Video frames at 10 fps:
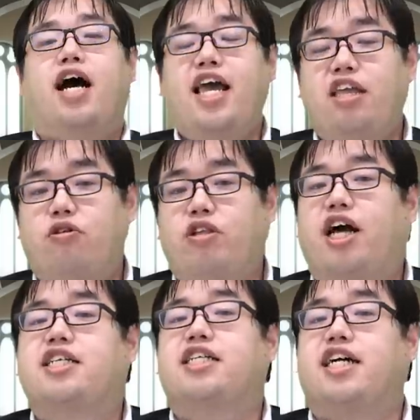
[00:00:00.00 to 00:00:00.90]
はいといった
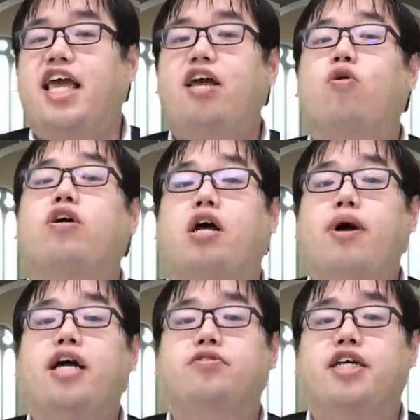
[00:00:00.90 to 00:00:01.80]
感じですかね今回
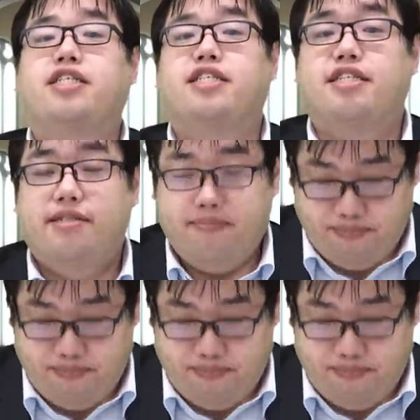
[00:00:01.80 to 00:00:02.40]
は以上です。